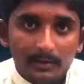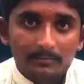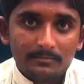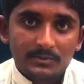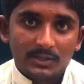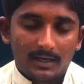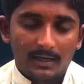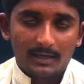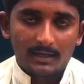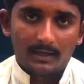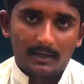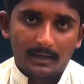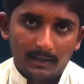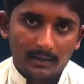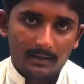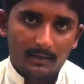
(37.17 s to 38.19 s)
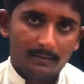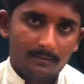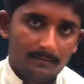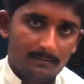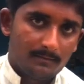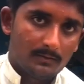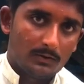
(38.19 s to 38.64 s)
अभी हम चारा काटेंगे
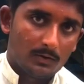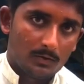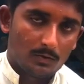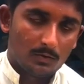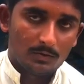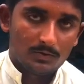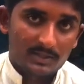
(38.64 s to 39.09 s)
तो